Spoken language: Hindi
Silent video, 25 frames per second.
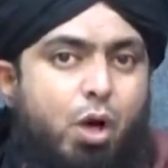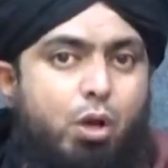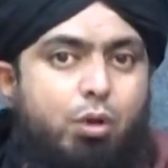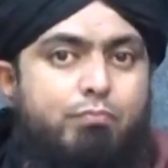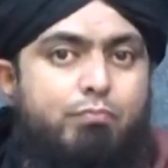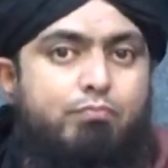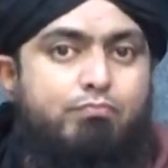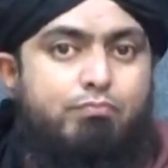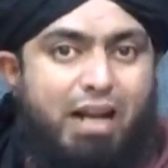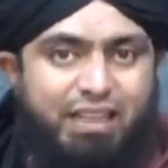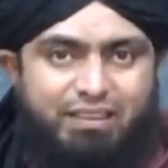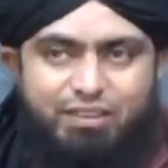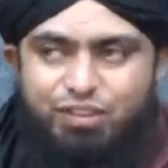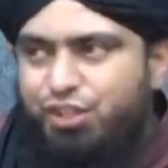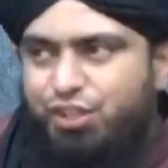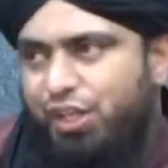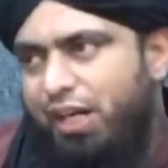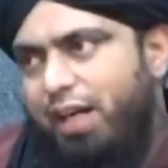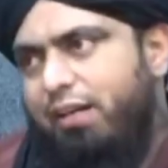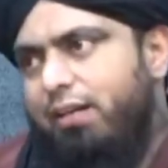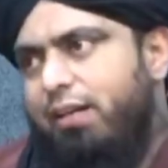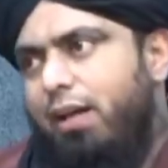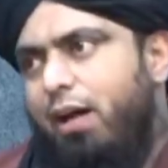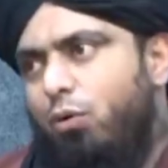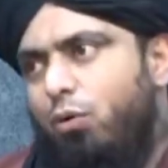और मत
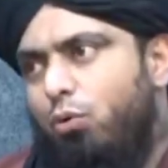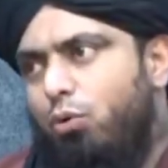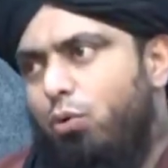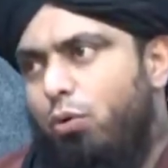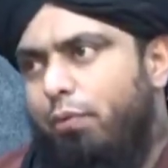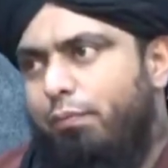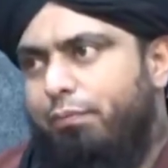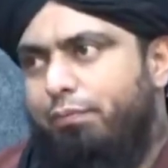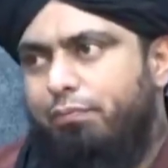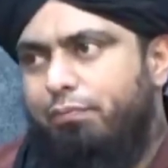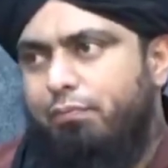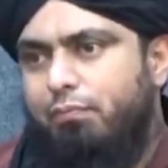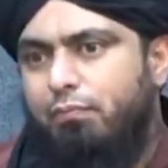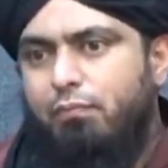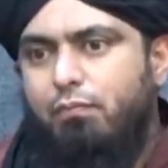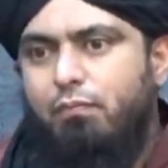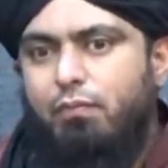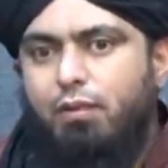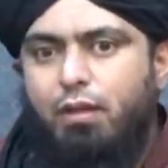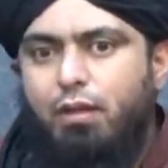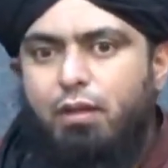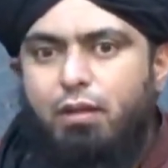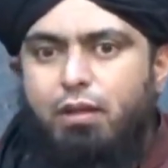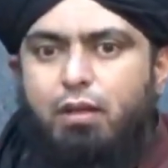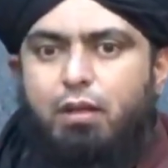झिड़कना
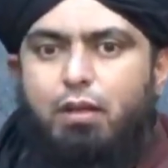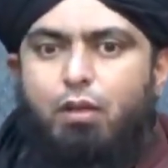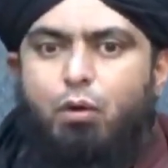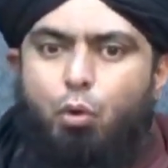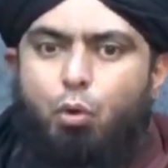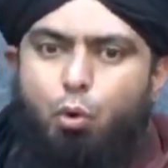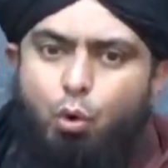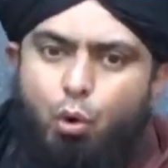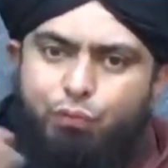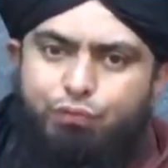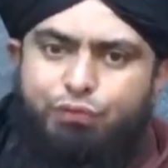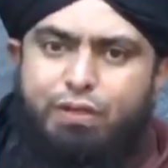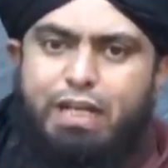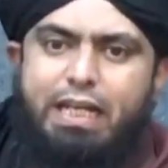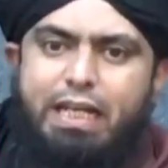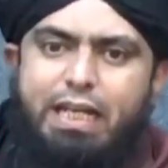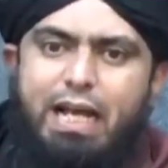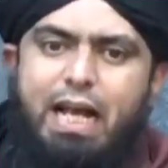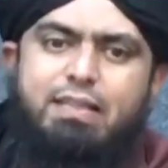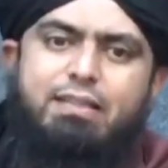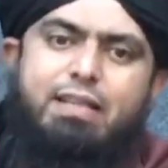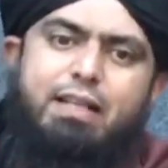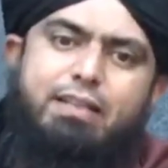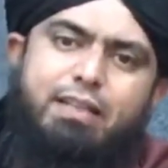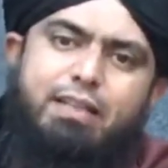उनको उफ नहीं
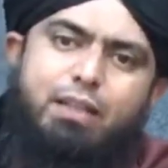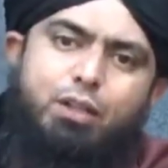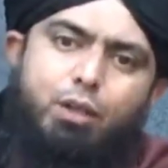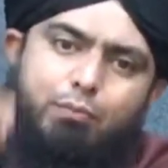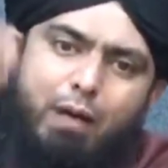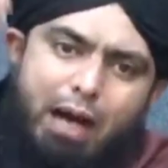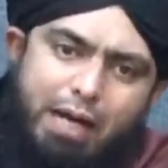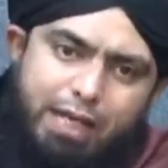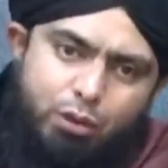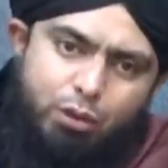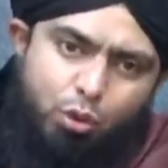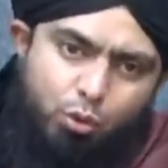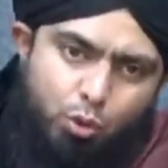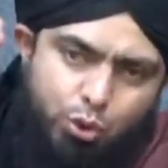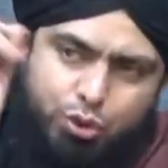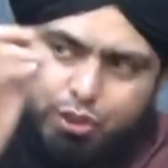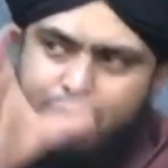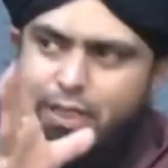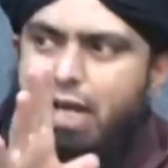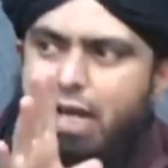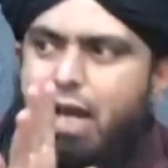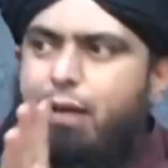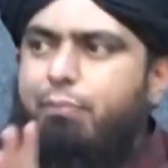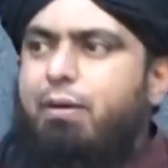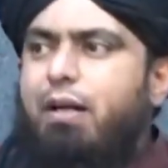कह सकते तो बाकी तो कुछ
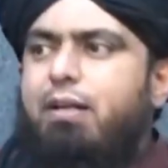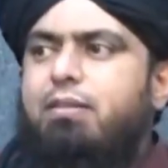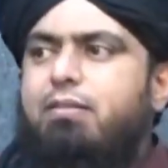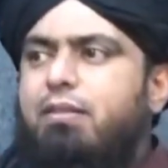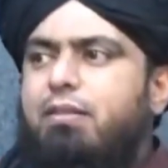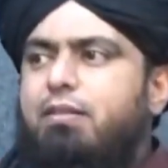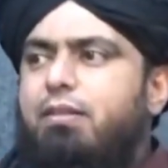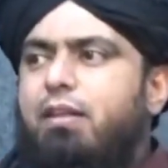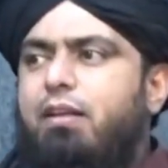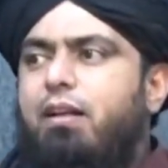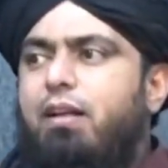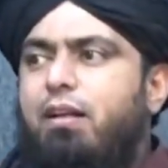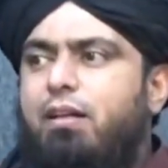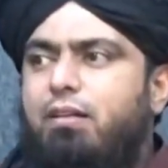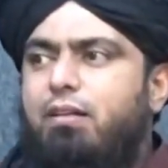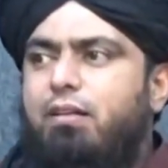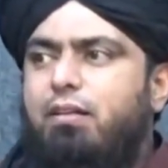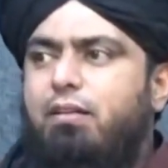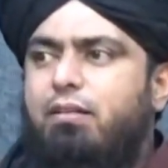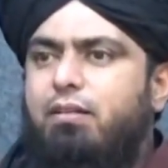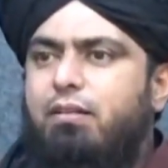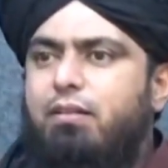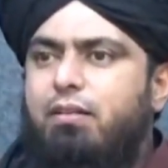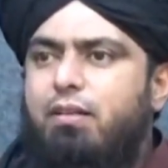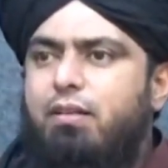नहीं आप कर सकते ना
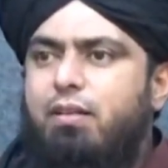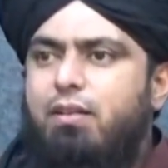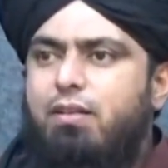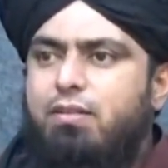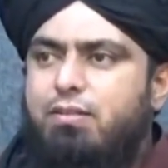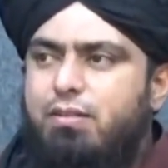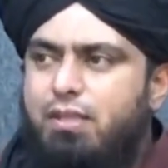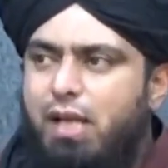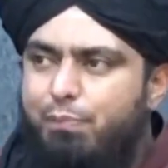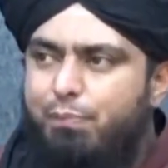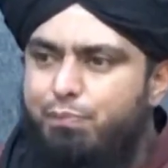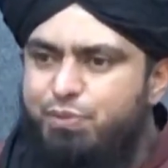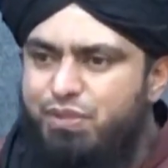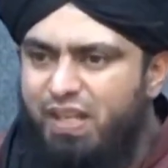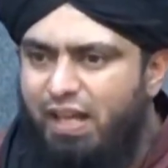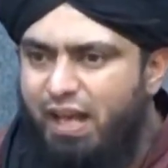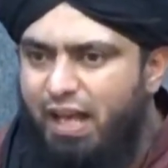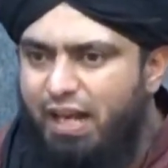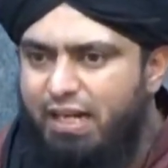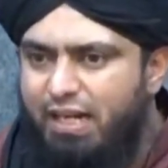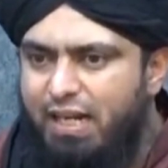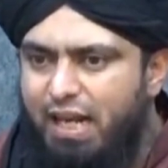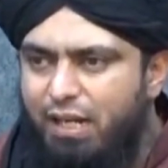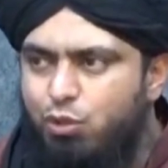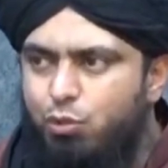सबसे
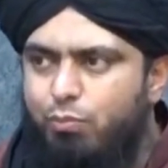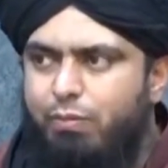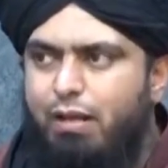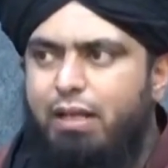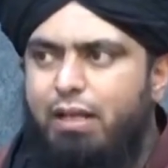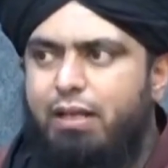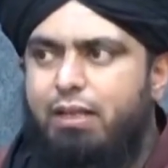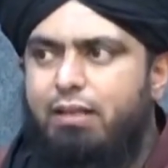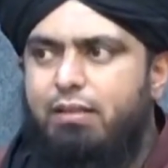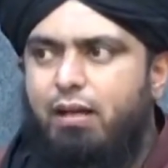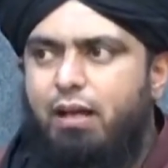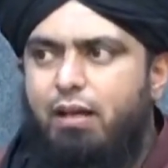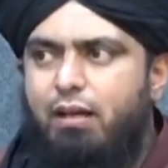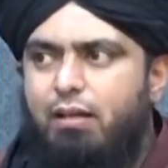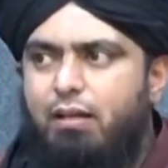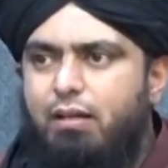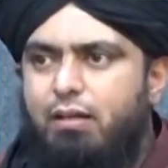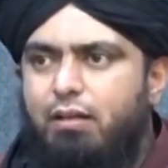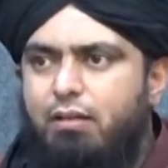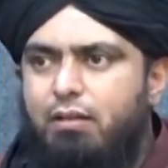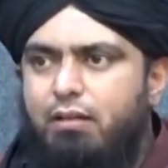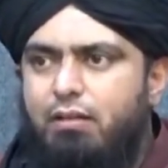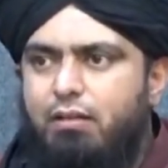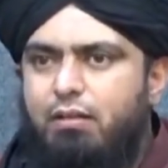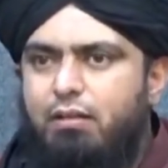हल्का जुमला यह था
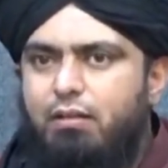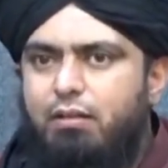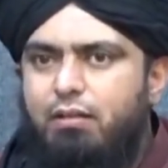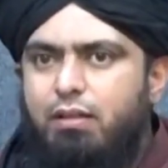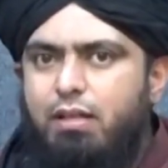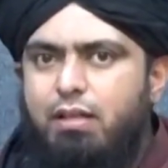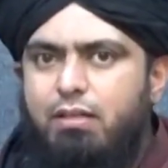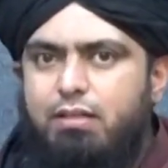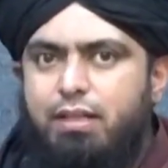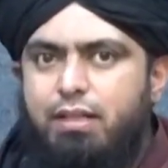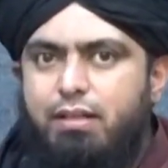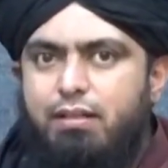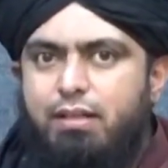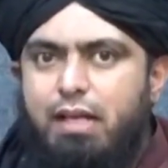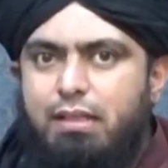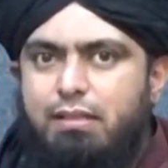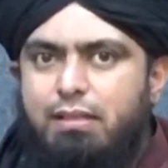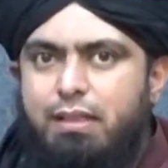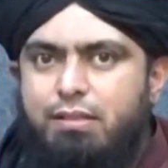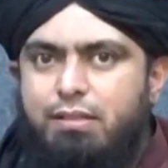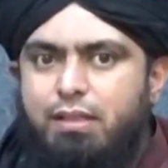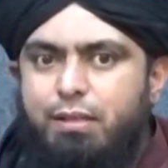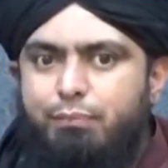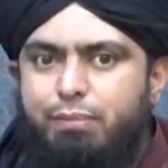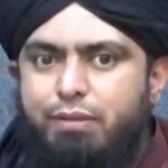इसकी
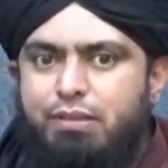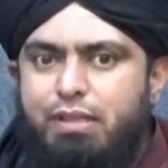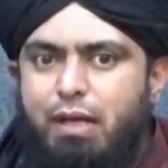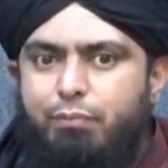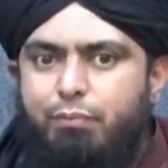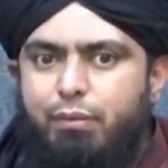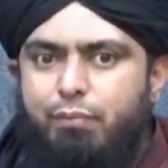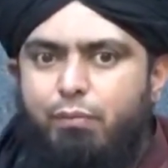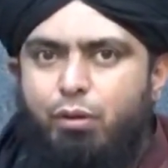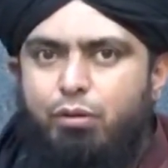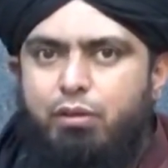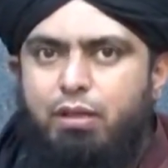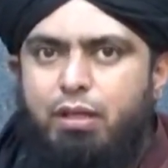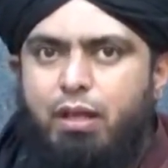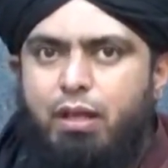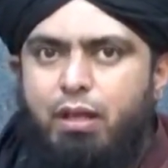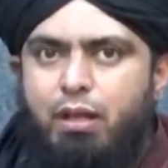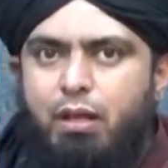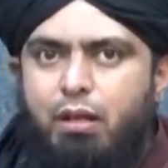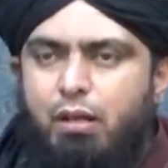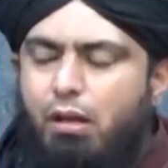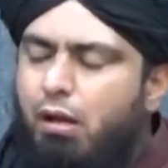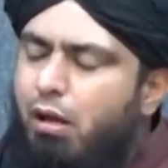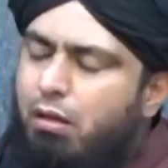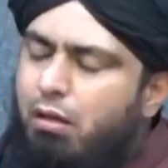ट्रांसलेशन पंजाबी में होती है